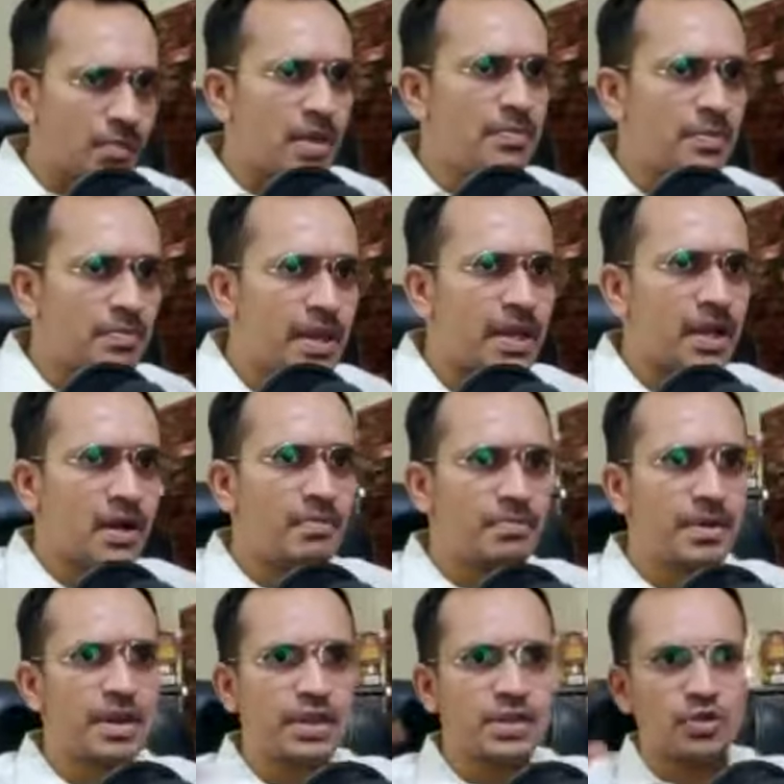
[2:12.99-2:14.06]
मे बी बिग
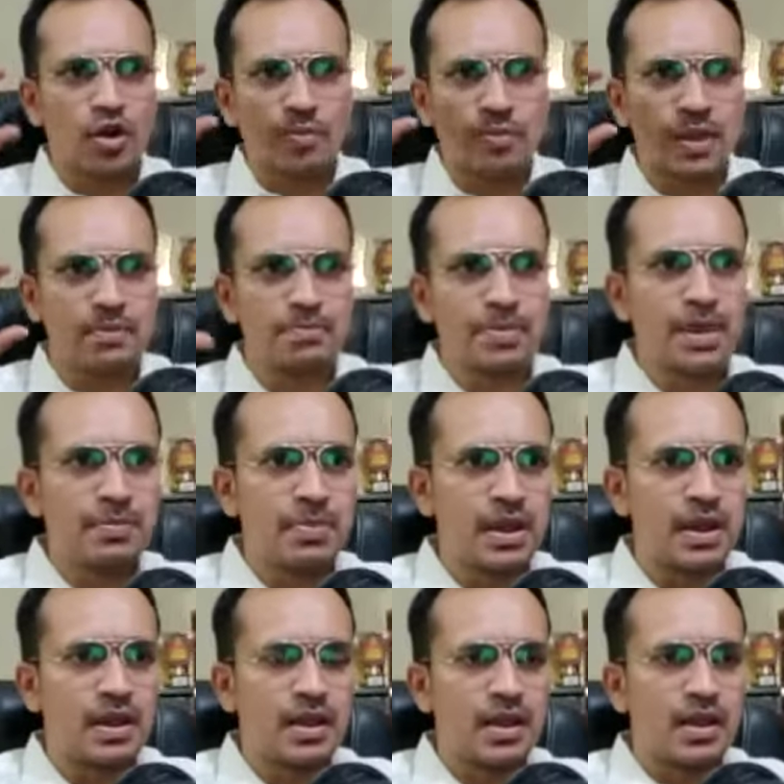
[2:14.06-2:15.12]
कंपनीज और बिग
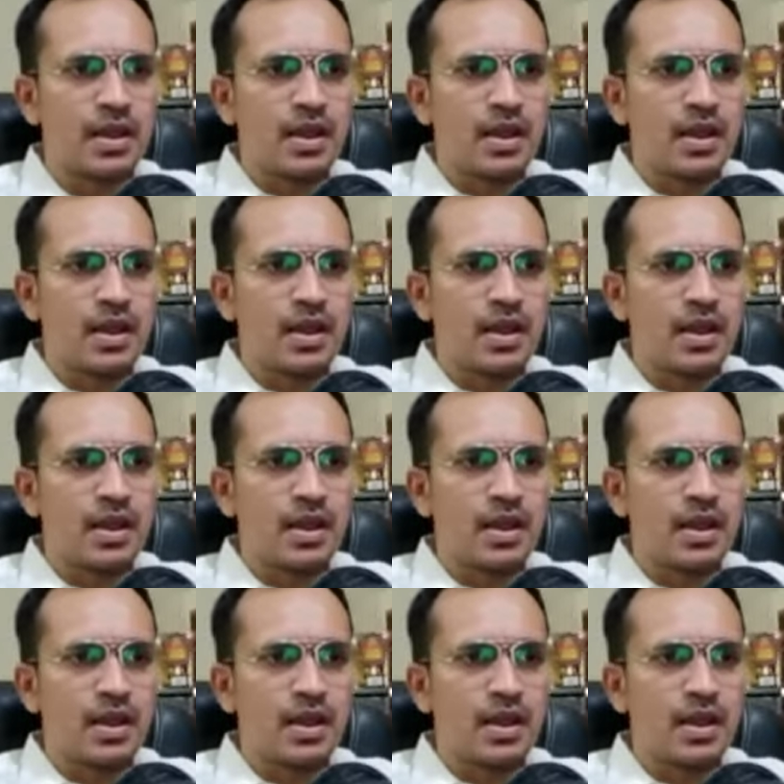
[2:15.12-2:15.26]
पीपल